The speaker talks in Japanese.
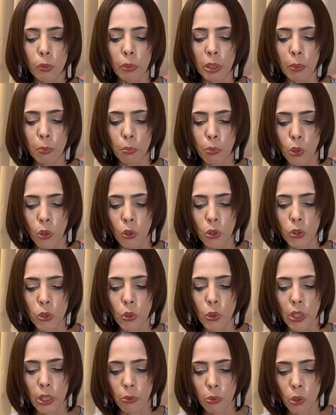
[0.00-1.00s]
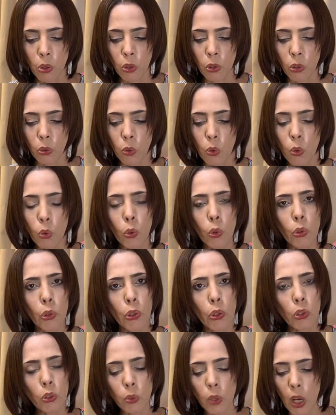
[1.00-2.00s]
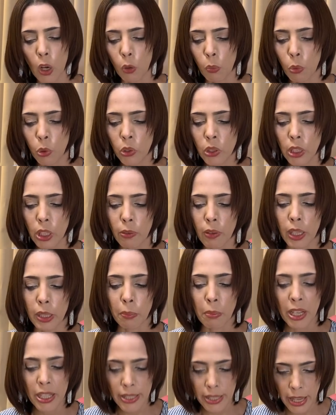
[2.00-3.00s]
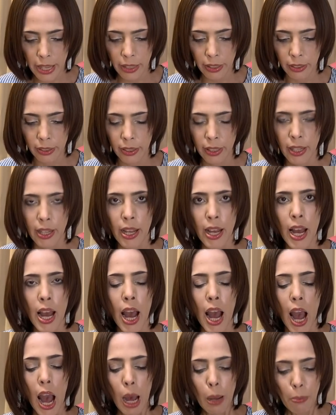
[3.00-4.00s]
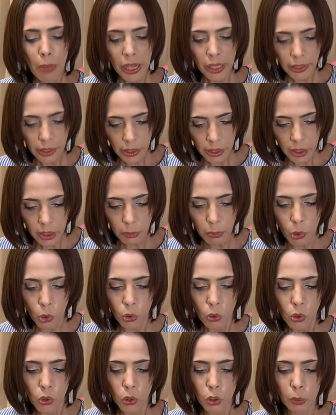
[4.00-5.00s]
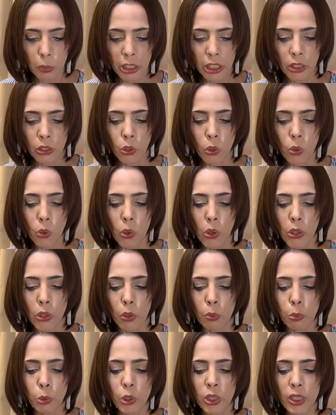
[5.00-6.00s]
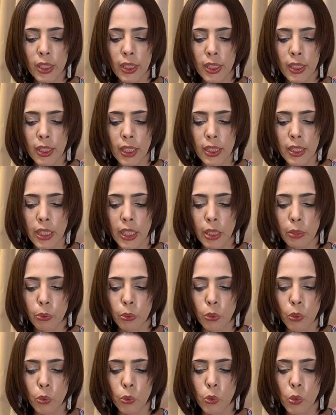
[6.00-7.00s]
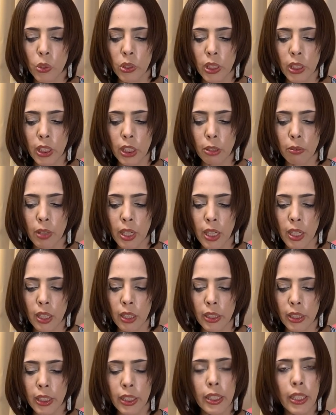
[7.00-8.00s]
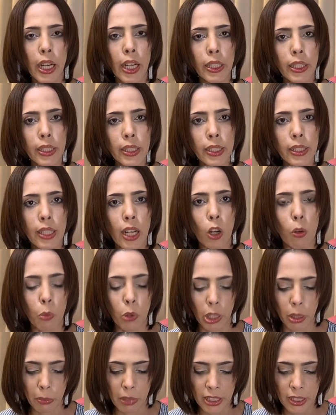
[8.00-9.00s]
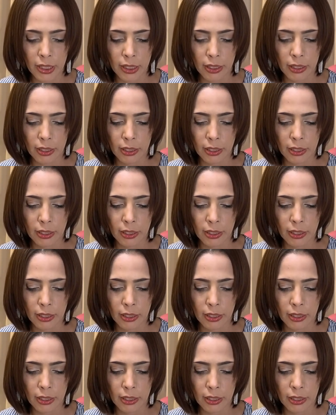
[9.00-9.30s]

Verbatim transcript: 民もそれを快くは思ってはいません。あまりにも国民の声を無視した政府の動きには怒りすら覚えます。